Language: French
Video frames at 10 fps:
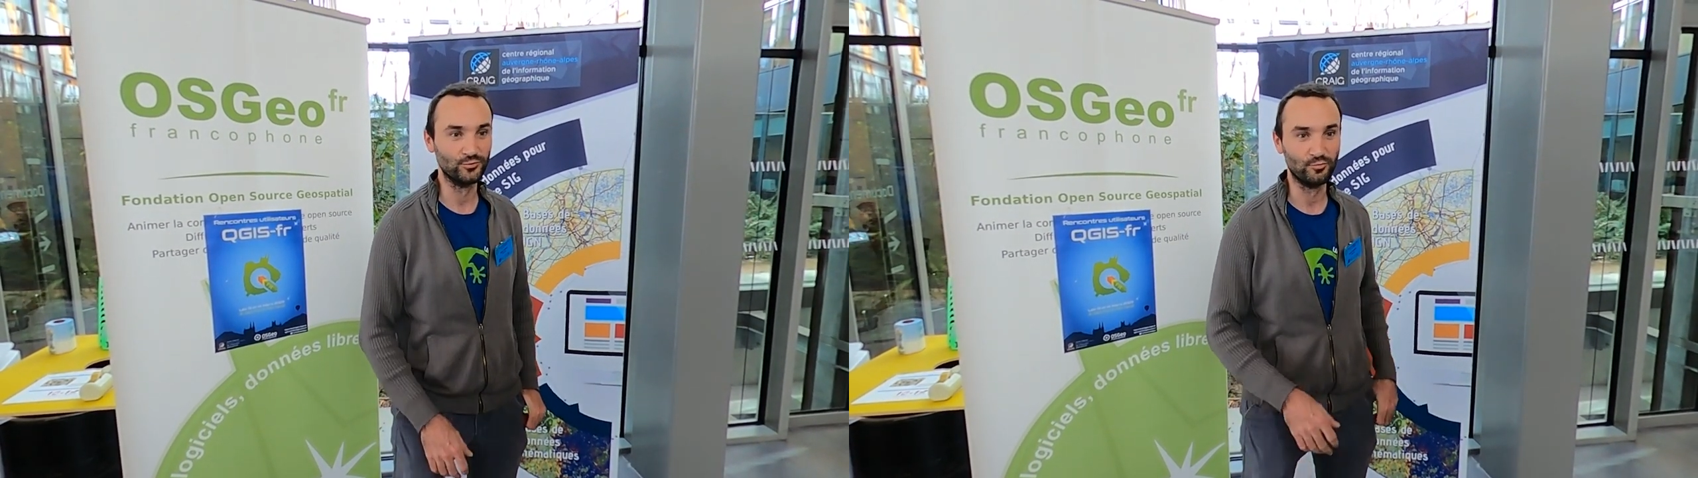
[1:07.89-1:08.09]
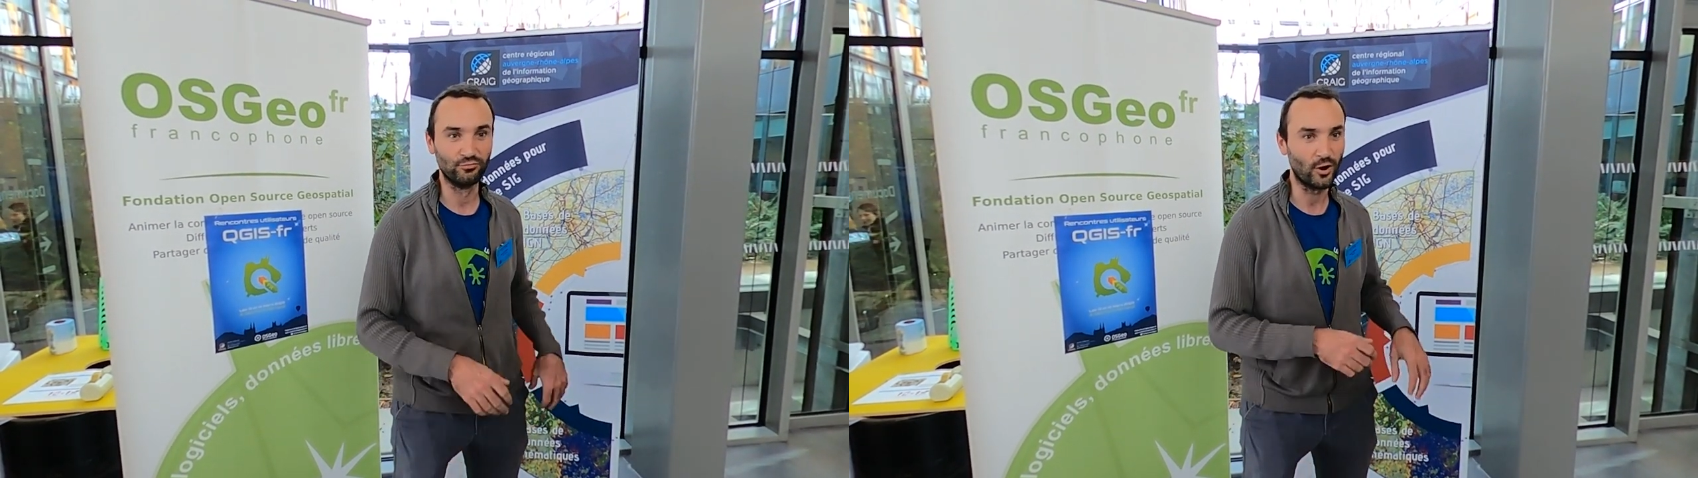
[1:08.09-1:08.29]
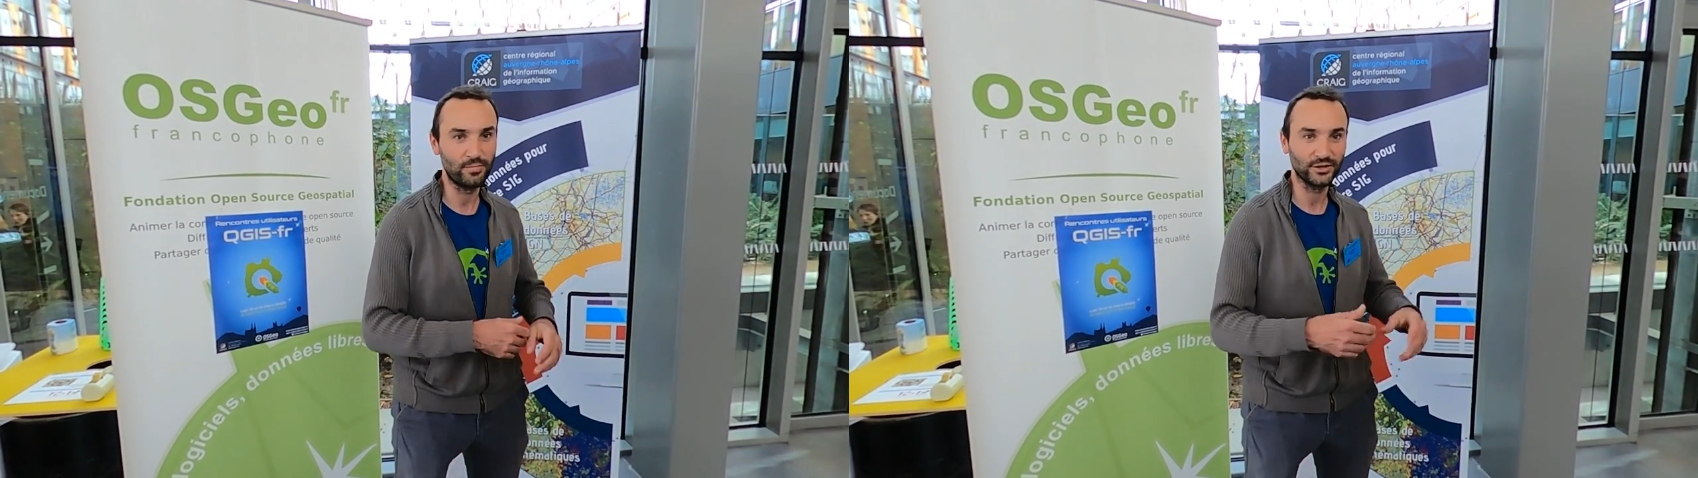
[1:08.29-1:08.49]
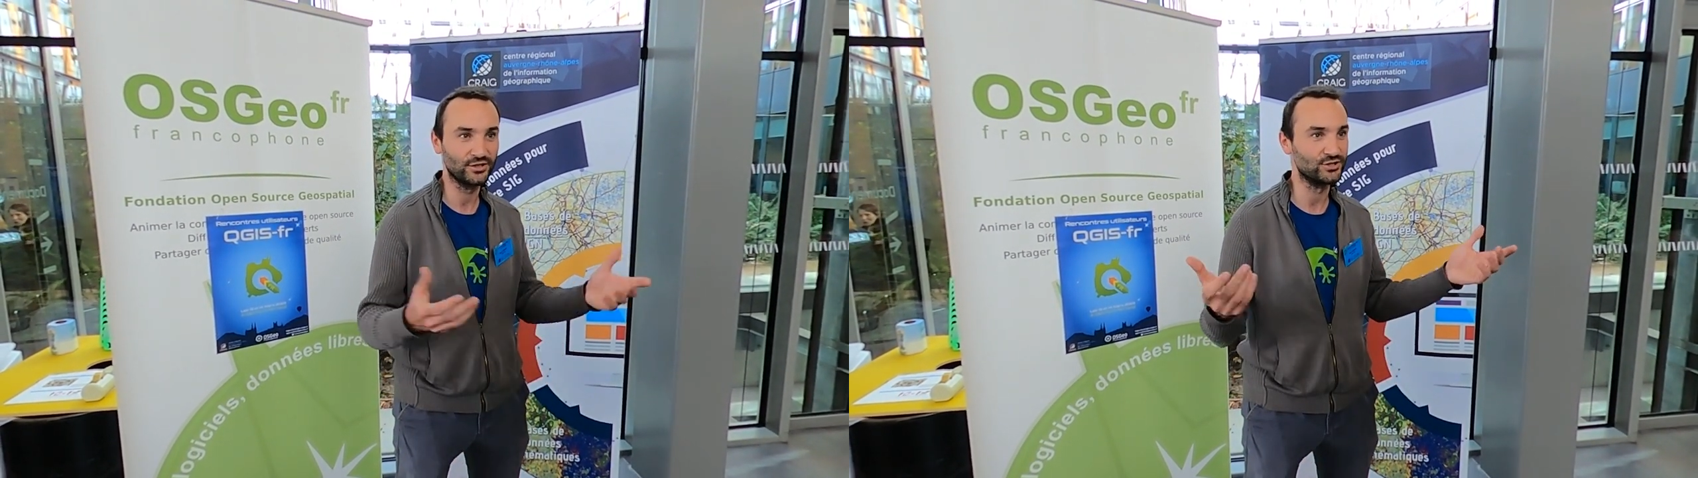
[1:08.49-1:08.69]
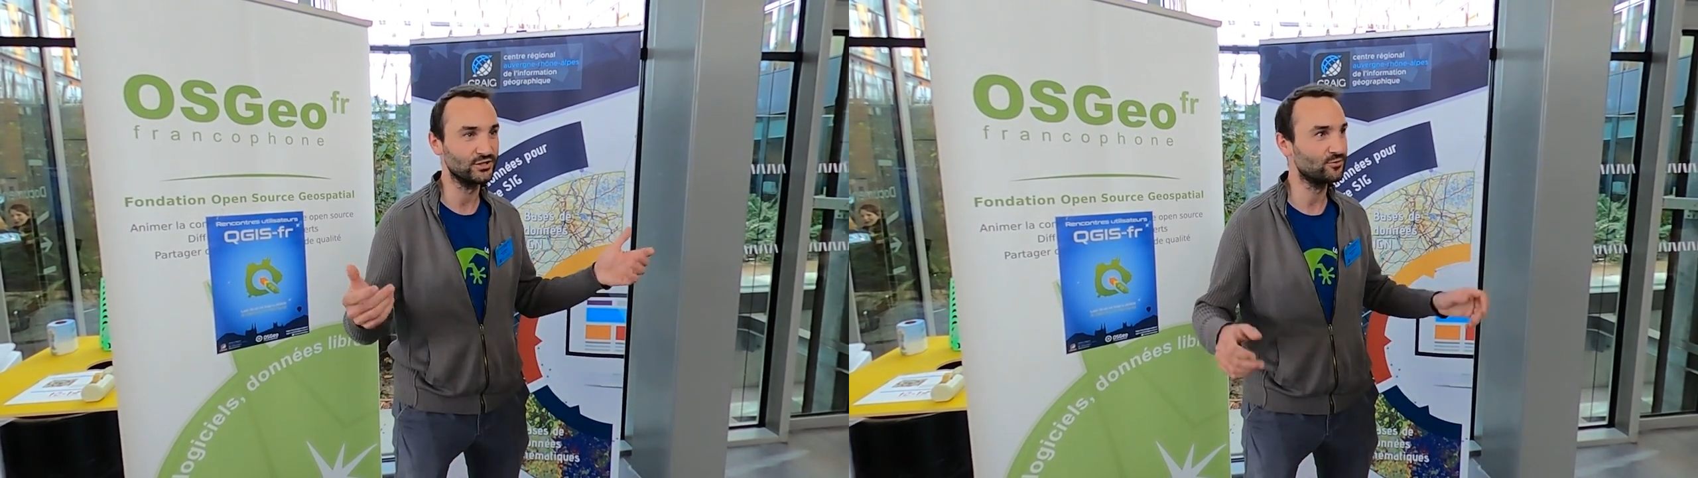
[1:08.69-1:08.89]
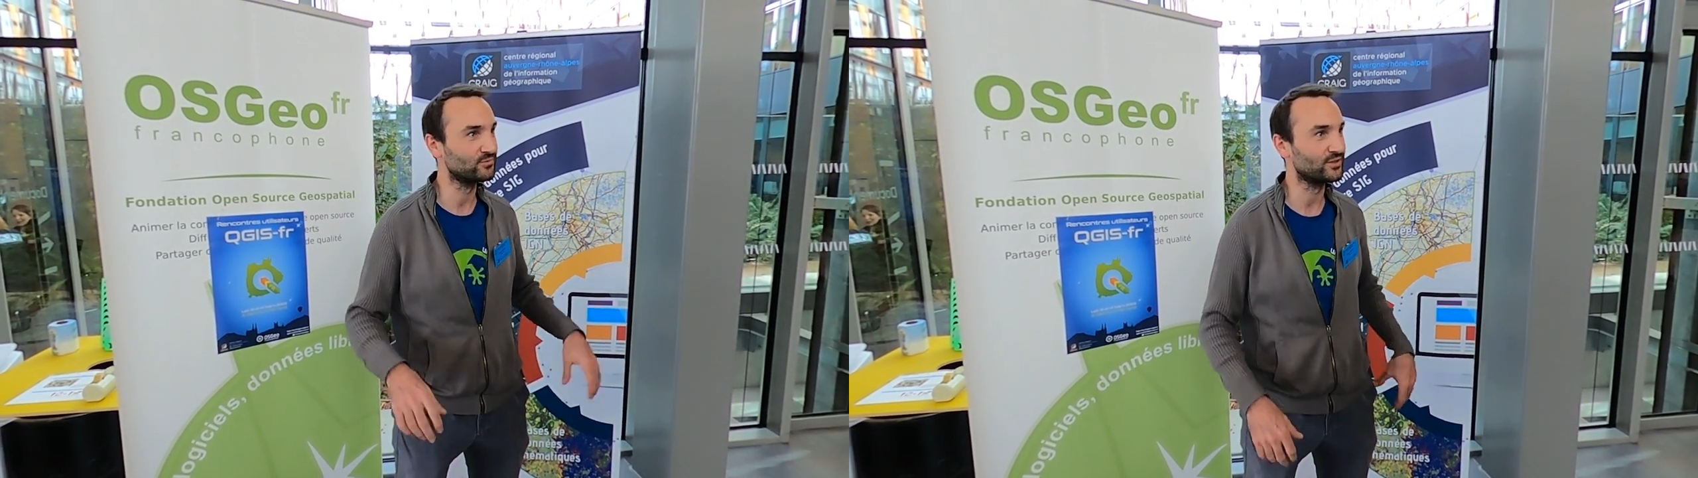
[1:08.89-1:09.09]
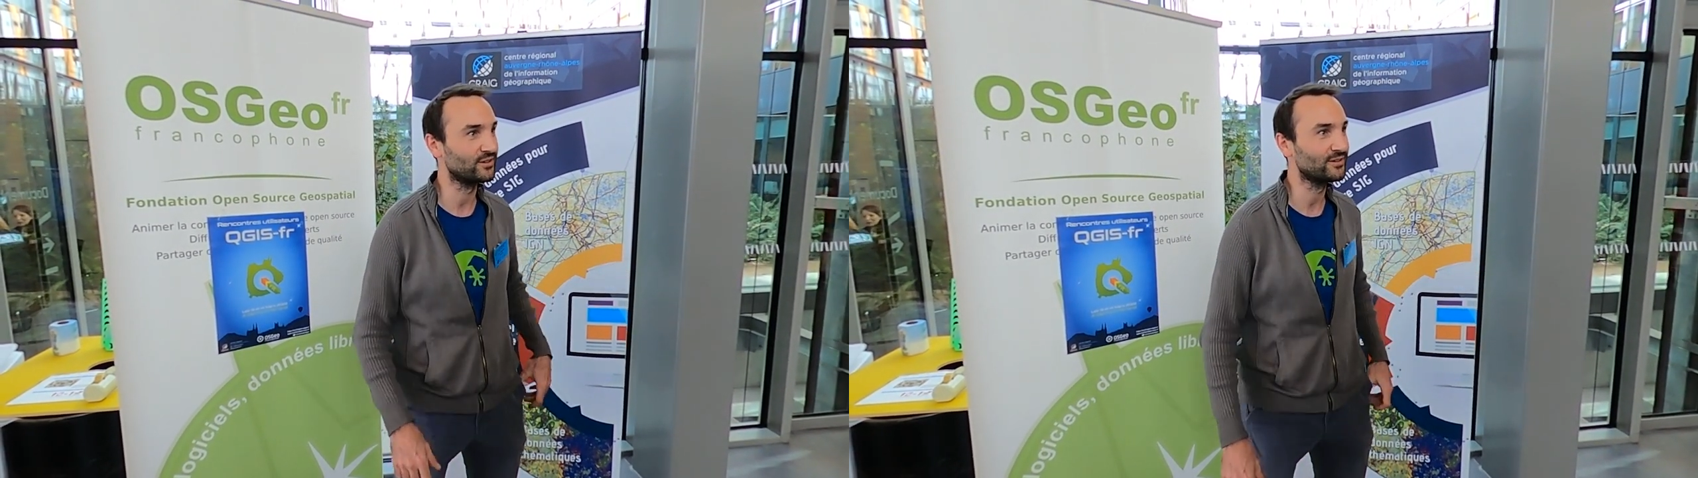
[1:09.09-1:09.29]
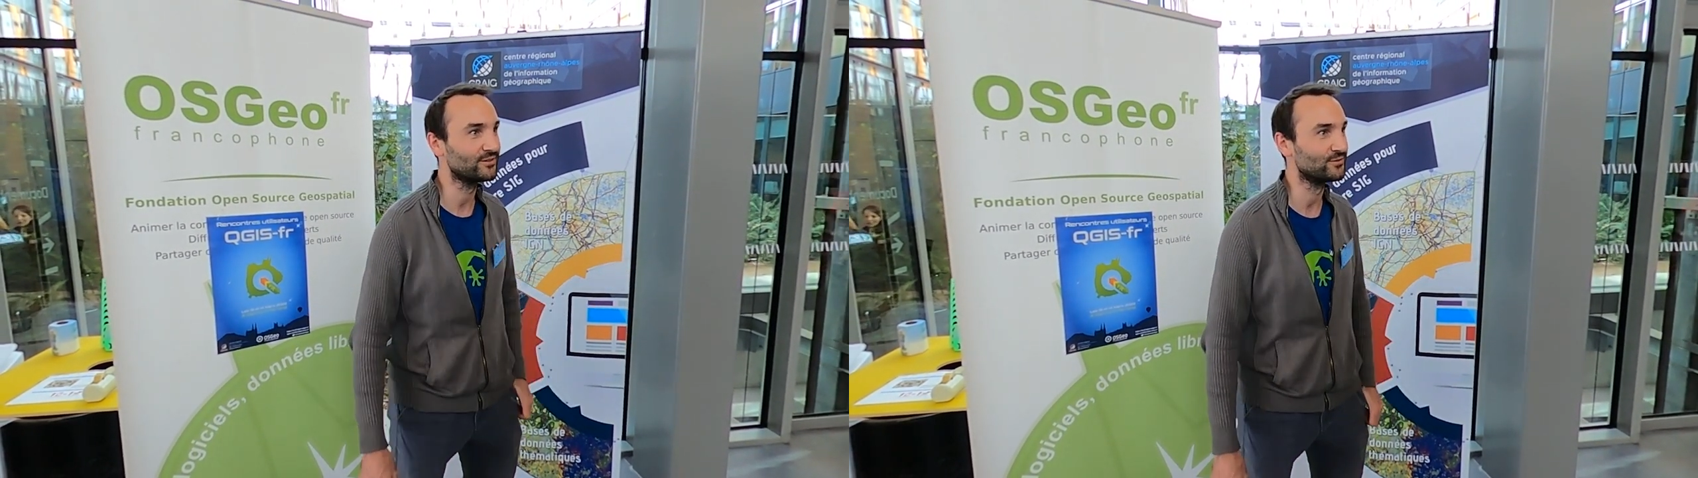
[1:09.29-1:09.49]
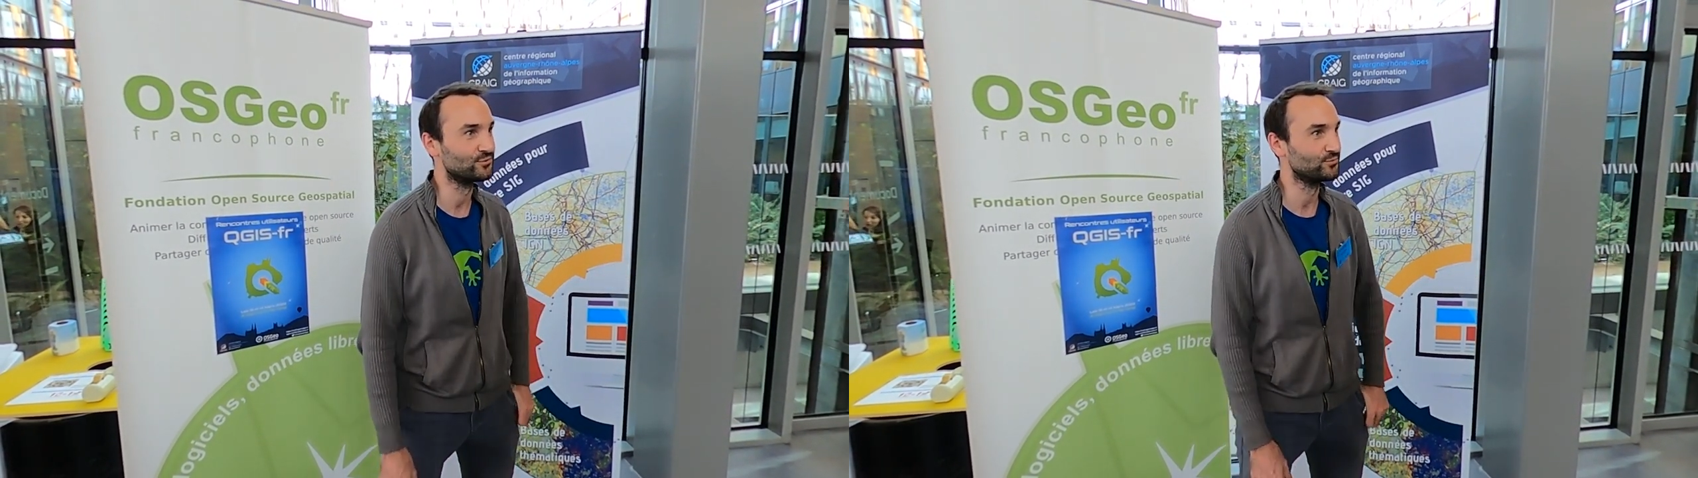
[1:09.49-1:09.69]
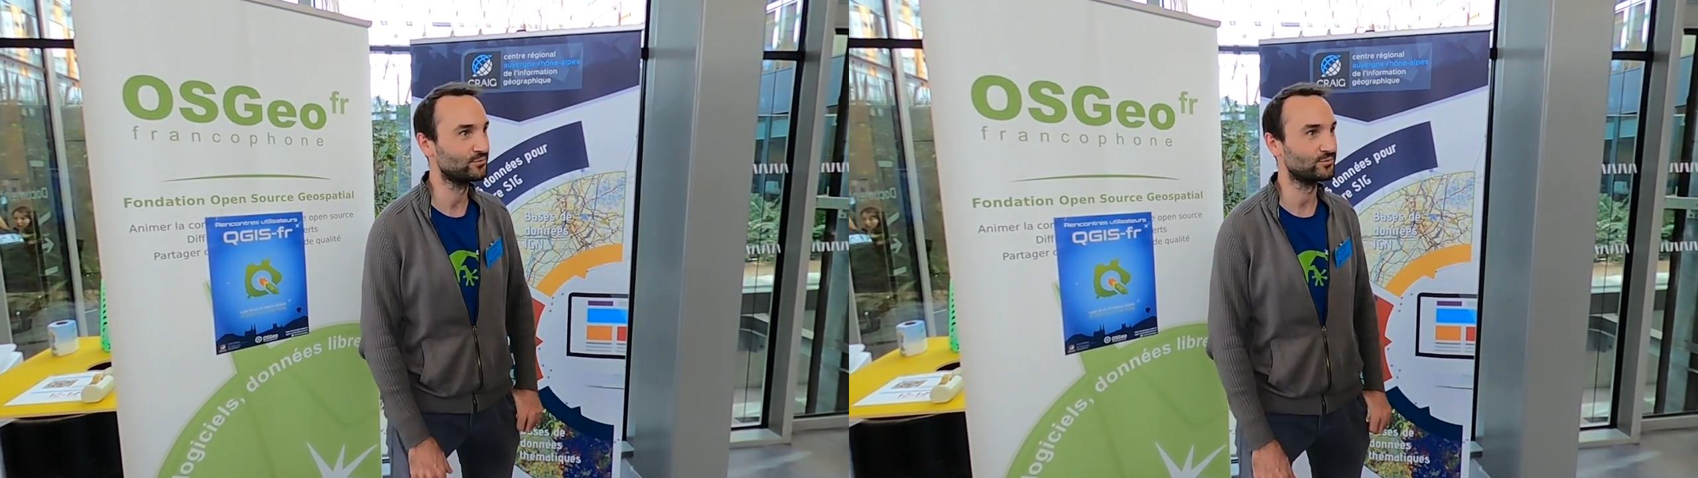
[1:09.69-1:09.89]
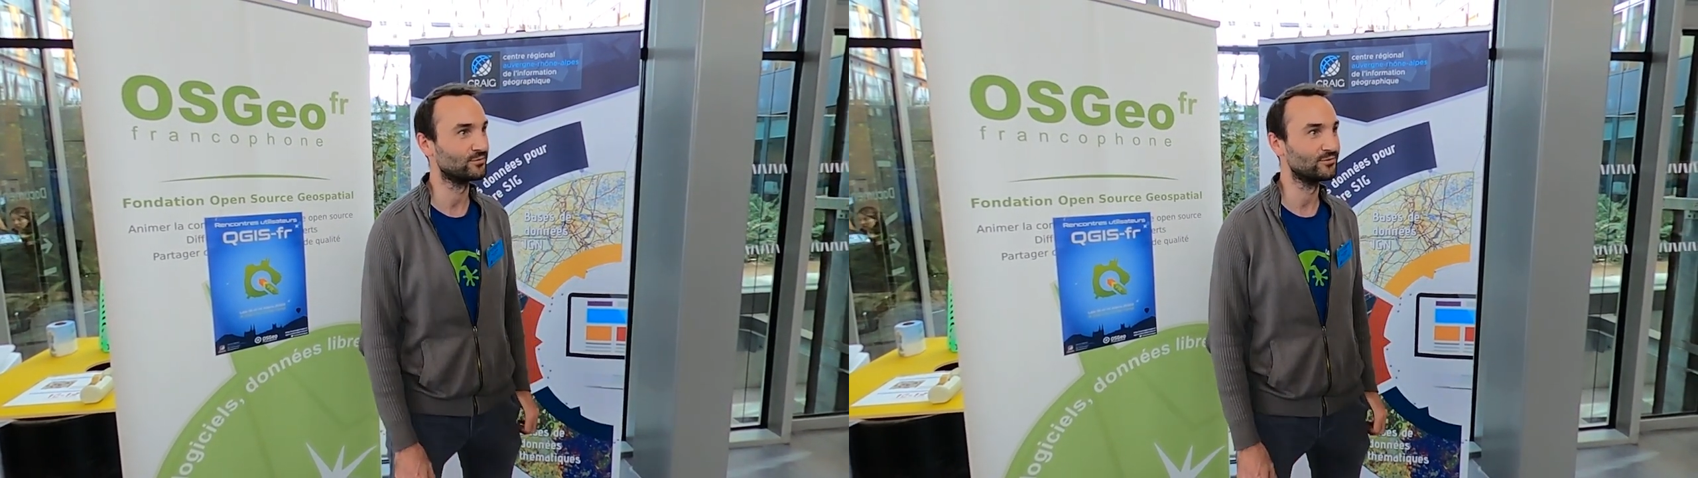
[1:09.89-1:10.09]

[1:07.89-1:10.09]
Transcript: de, pouvoir partager comme ça, juste